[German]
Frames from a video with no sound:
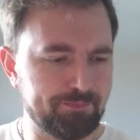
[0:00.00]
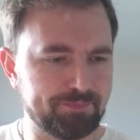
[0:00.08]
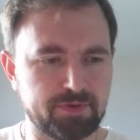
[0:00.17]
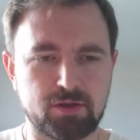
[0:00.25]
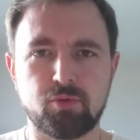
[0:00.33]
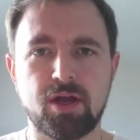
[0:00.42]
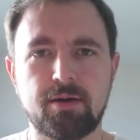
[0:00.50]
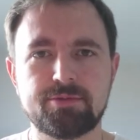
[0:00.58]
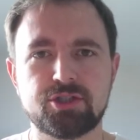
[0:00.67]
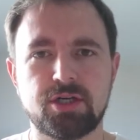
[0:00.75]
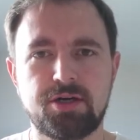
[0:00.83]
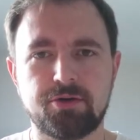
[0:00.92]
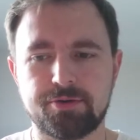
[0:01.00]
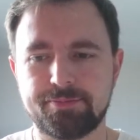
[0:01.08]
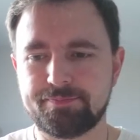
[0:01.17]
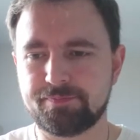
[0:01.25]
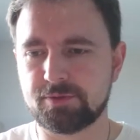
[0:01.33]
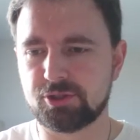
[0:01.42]
Weil Hunger habe ich ja auch.
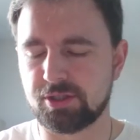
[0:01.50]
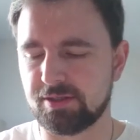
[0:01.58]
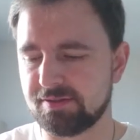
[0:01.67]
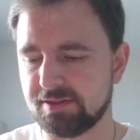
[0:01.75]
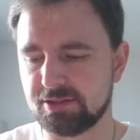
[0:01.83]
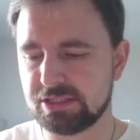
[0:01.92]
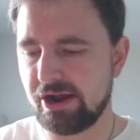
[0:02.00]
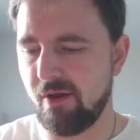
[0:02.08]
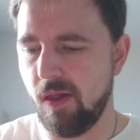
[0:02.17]
Scheiße, echt.